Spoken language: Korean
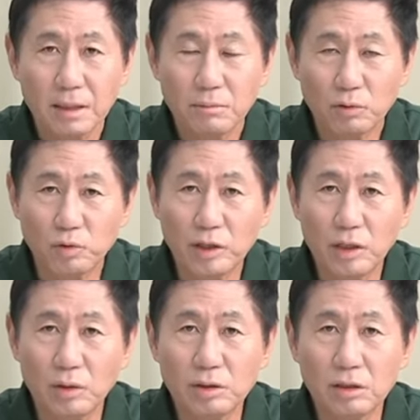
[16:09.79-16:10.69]
뭐
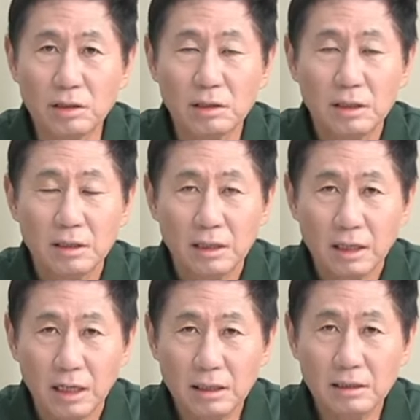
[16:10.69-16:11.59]
국회의원들은
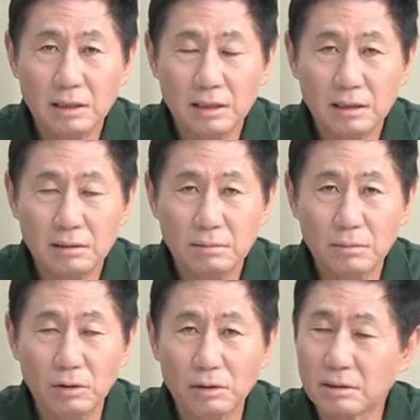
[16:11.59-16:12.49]

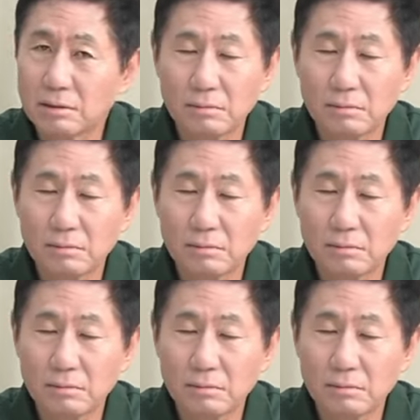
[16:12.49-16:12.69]
할뭐뭐